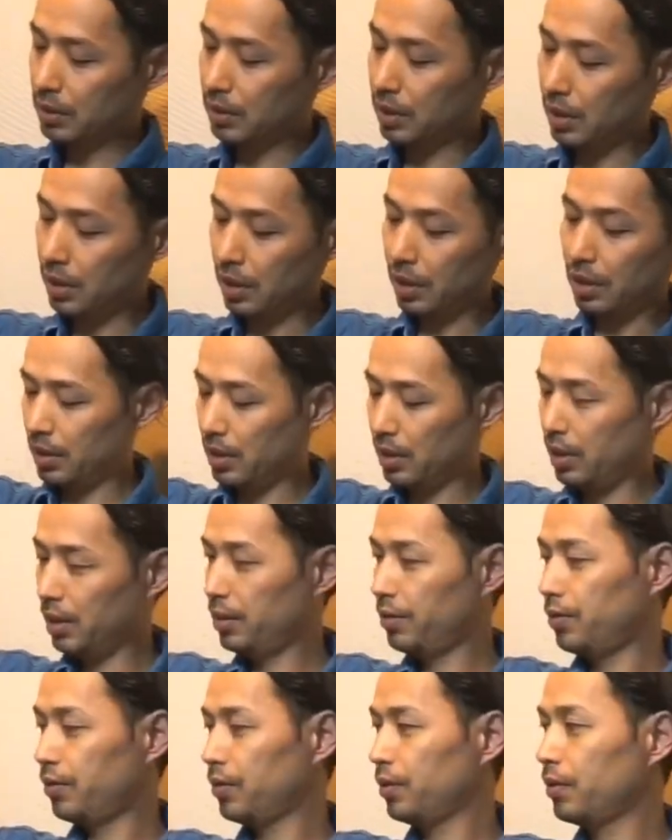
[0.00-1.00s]
て
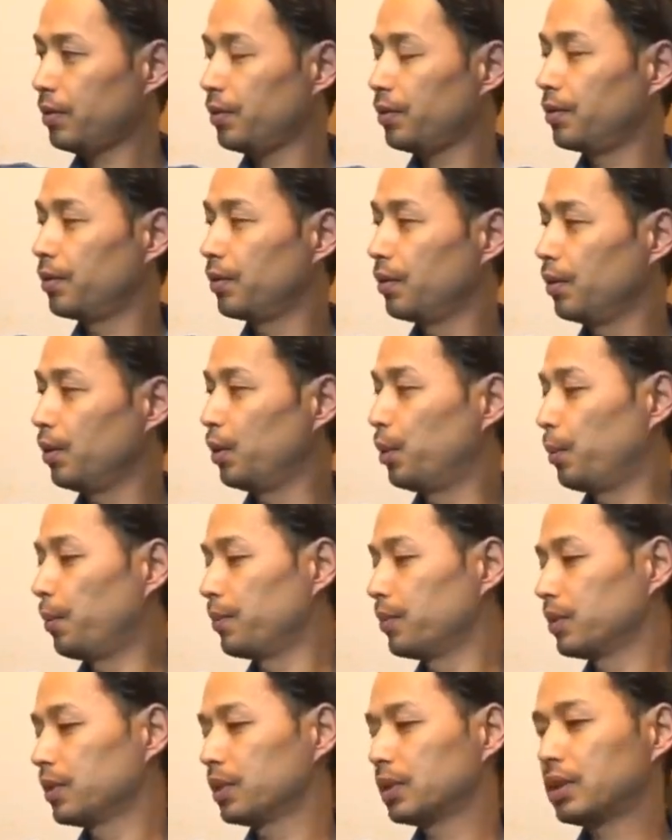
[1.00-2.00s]
イギリス軍の
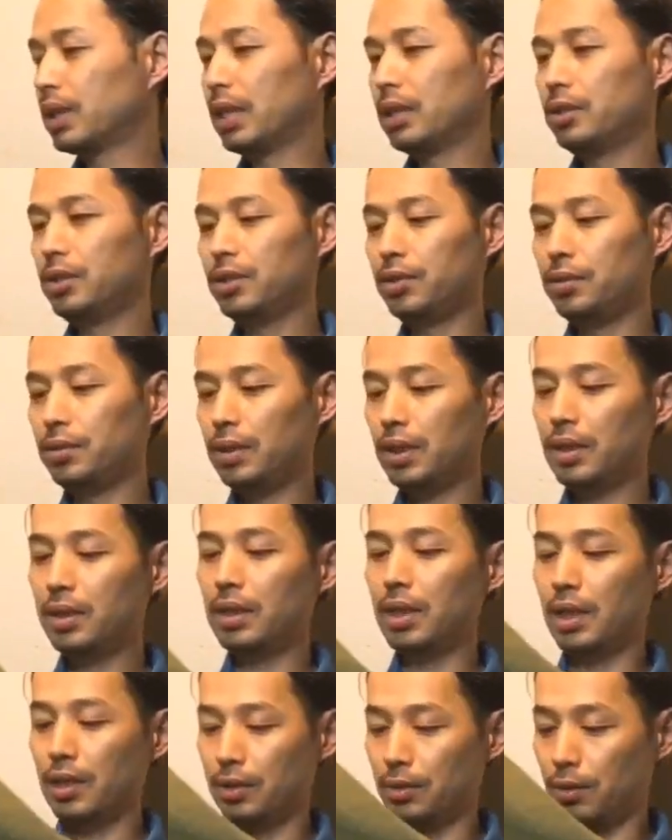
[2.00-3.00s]
さんじゅうね
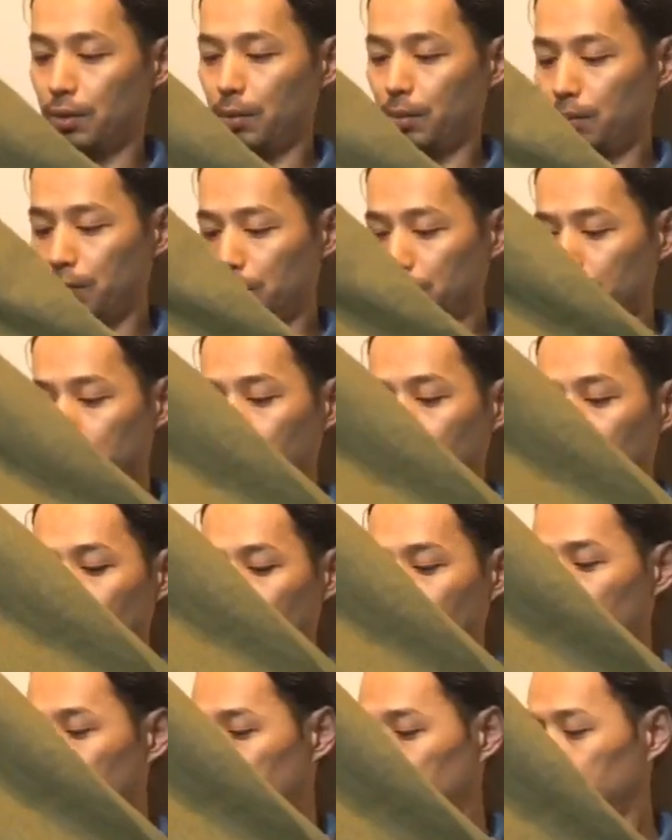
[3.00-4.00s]
んだいの
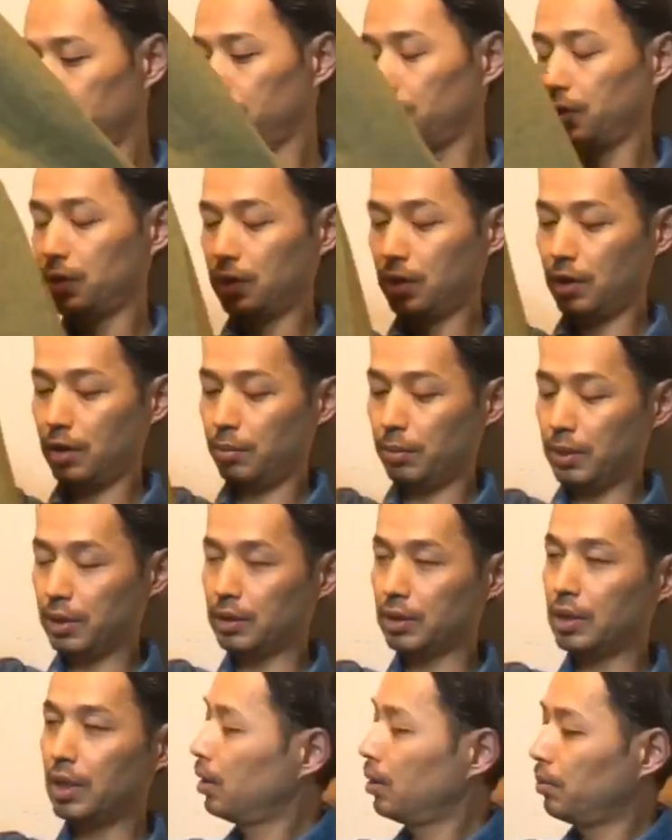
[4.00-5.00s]
ショートブルゾンになり
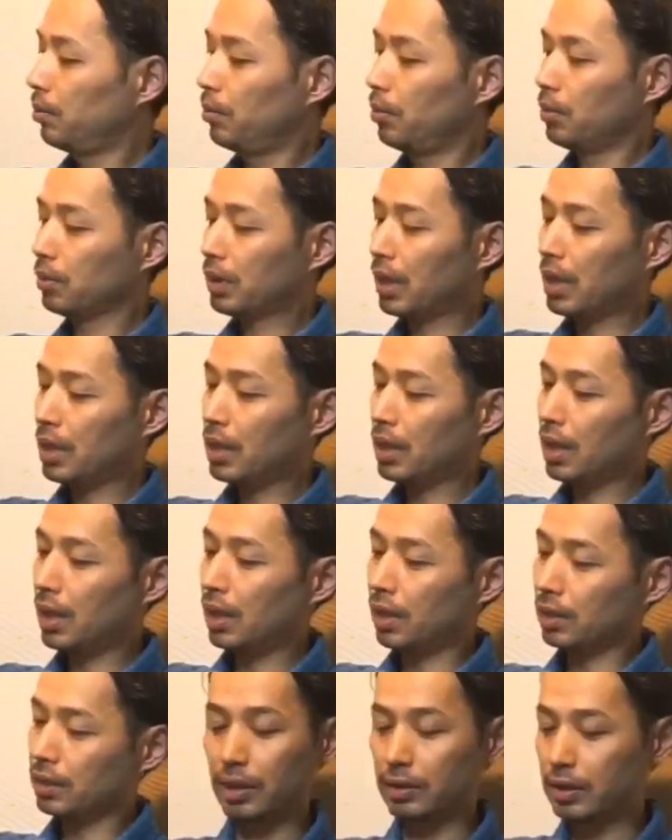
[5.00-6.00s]
ます。ボタン
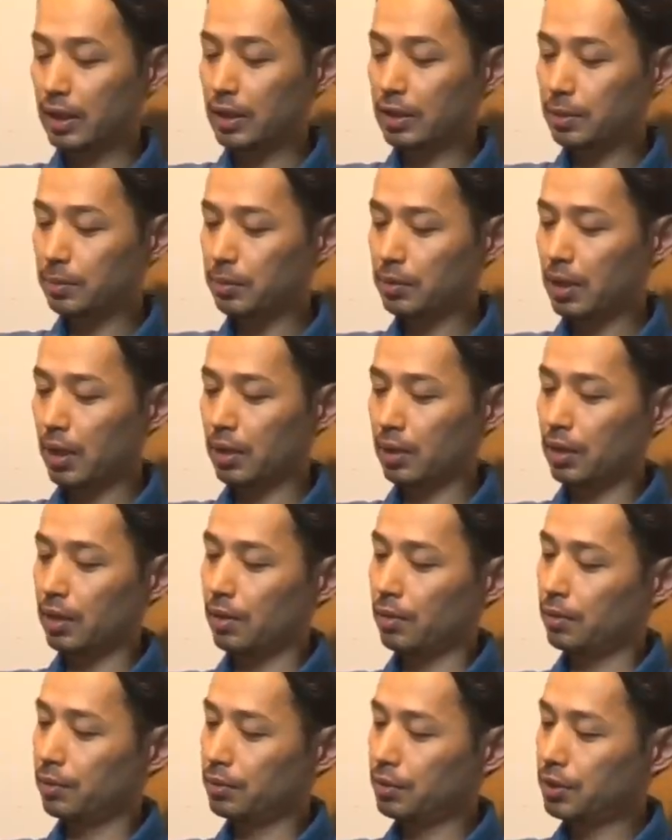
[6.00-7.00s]
がチェンジボタンっ
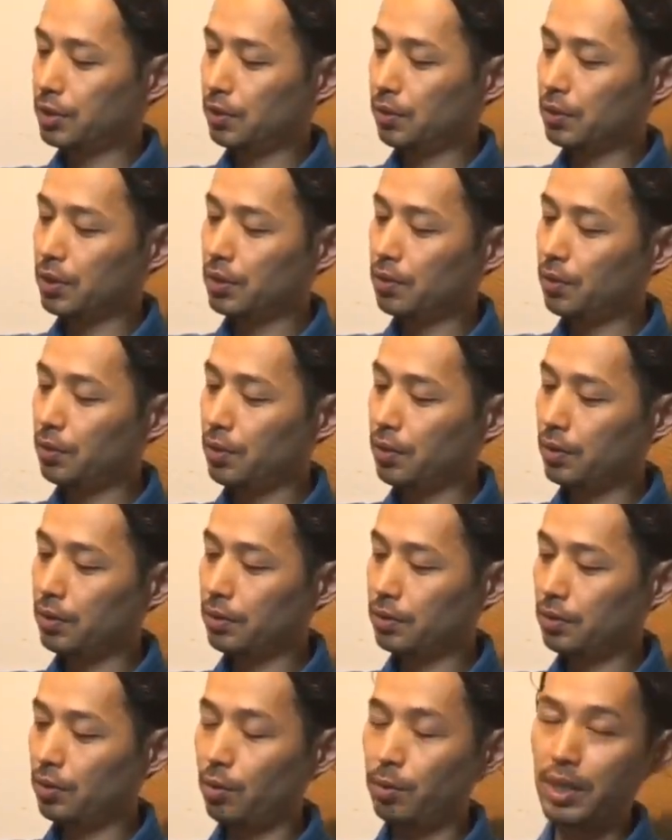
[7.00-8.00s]
ていう後ろにこう
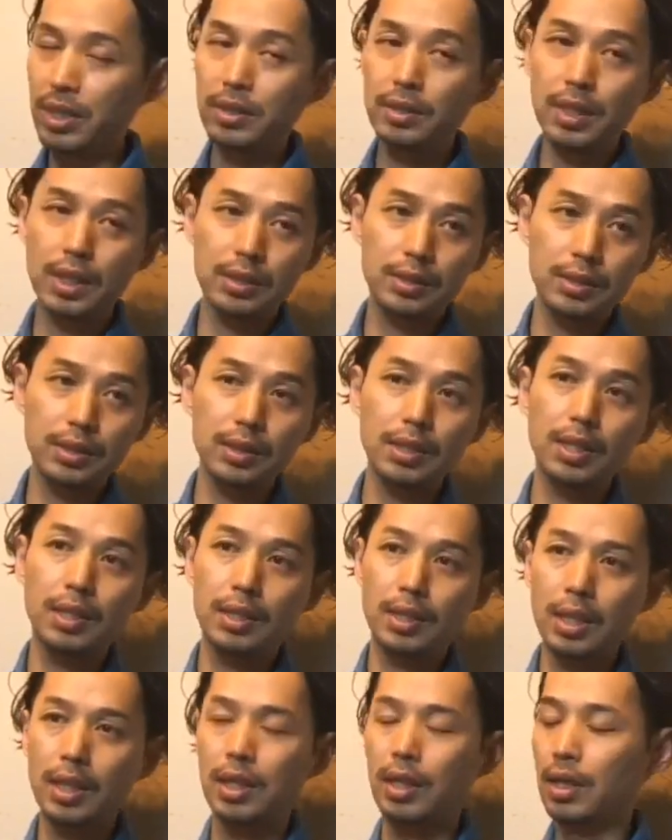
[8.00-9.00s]
いう留め具がついて
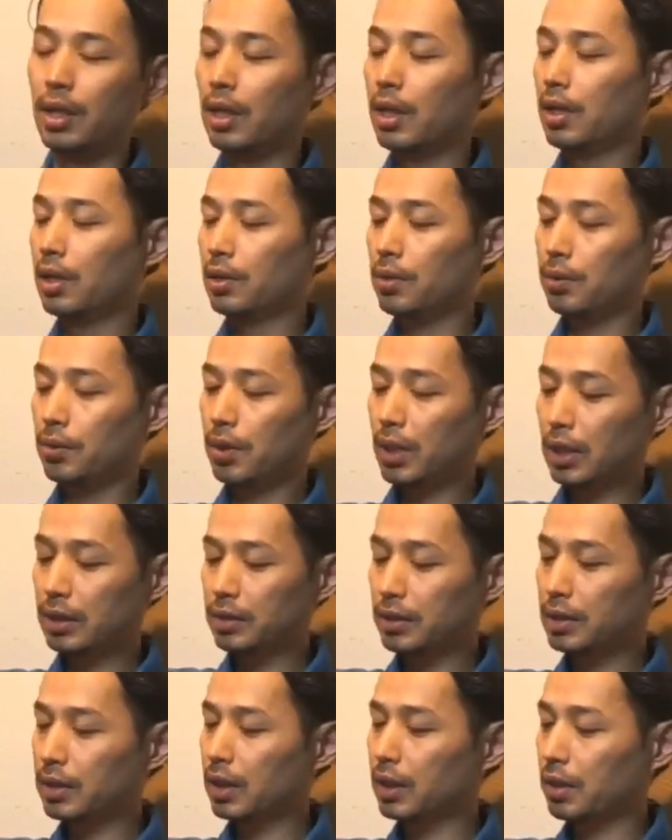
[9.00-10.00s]
いて、取り
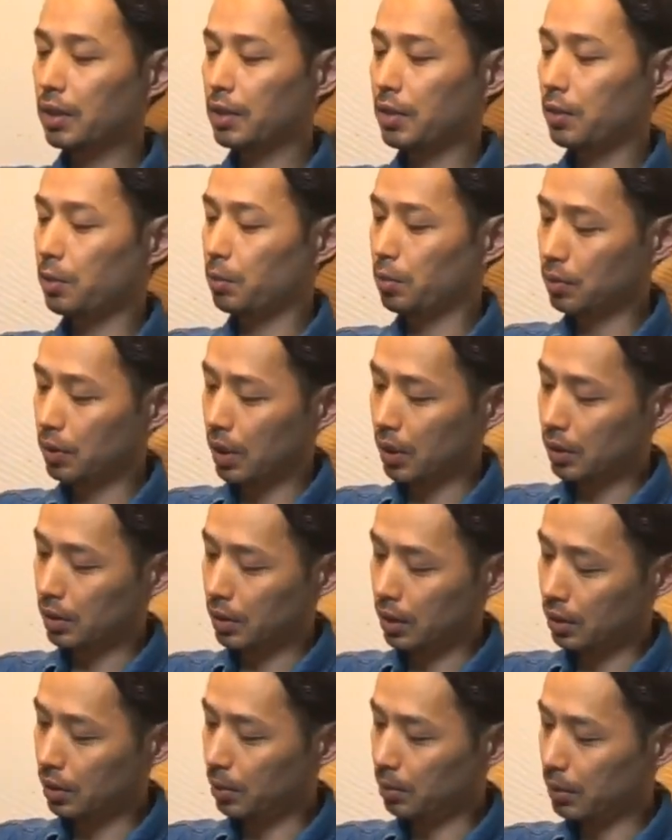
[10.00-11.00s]
外しができるボタン
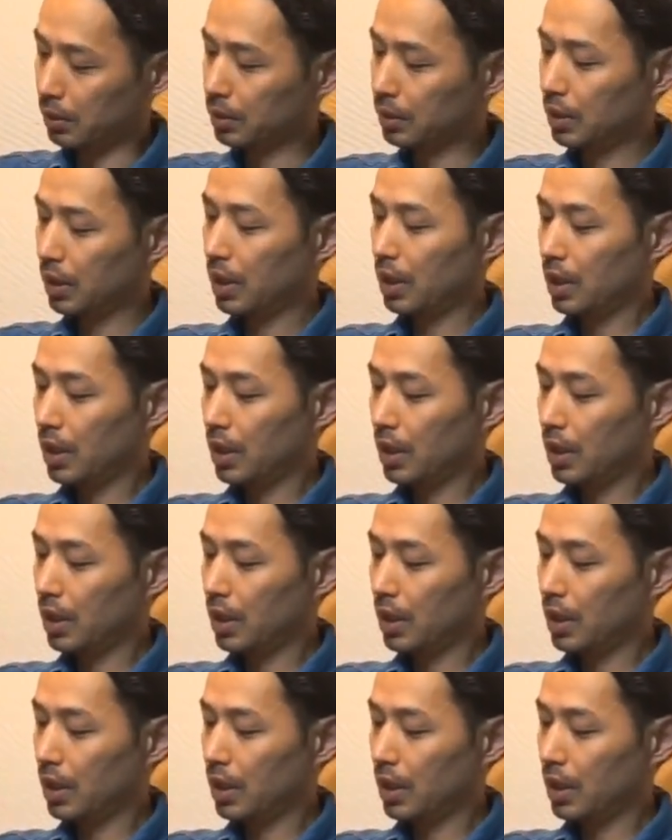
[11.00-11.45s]
になってます。